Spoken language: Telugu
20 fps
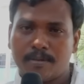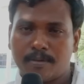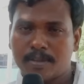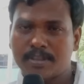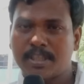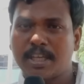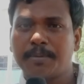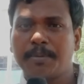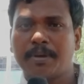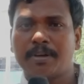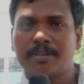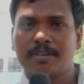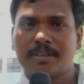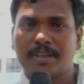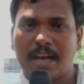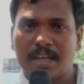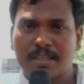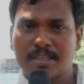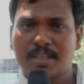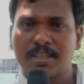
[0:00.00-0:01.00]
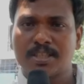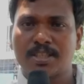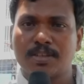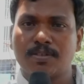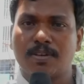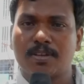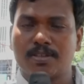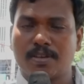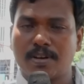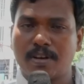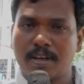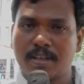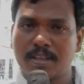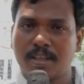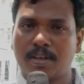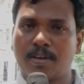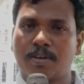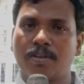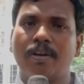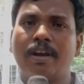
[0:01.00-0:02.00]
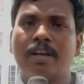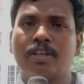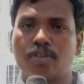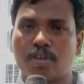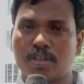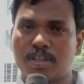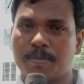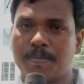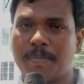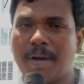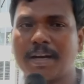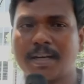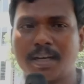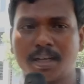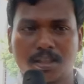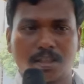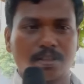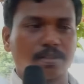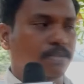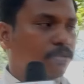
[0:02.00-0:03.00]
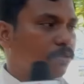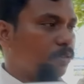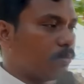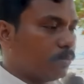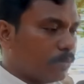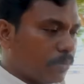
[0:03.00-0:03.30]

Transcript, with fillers: ఒకసారి మనం దాసరి శ్రీనివాసరావు గారి దగ్గర ఉన్నాం ఆయనతో ఒకసారి మాట్లాడి తెలుసుకుందాం